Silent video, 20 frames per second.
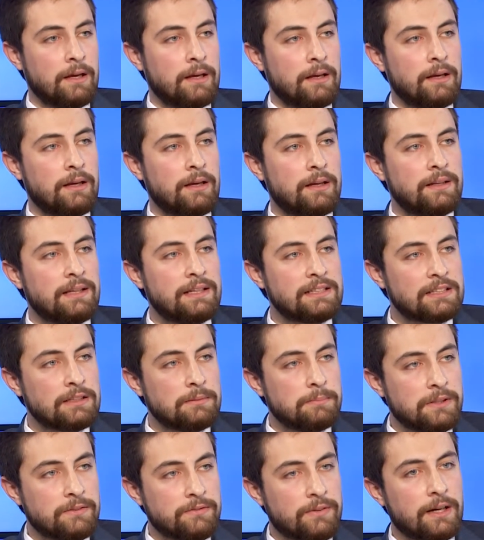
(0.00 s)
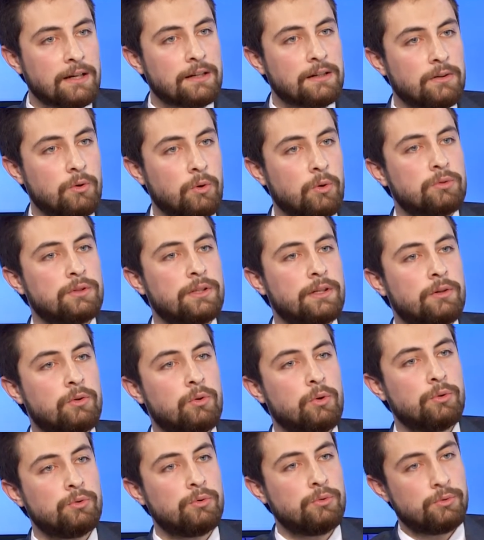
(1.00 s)
e, nasıl bir fark ortaya
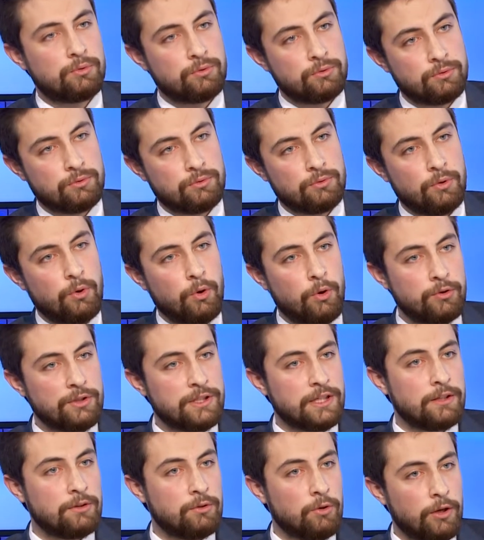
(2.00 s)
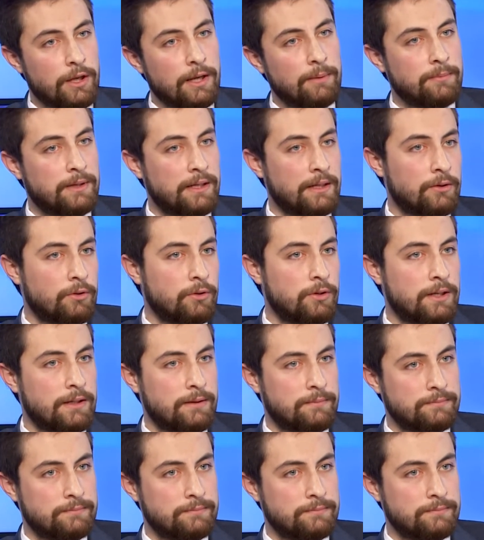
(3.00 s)
koydunuz önceki dönemlere göre?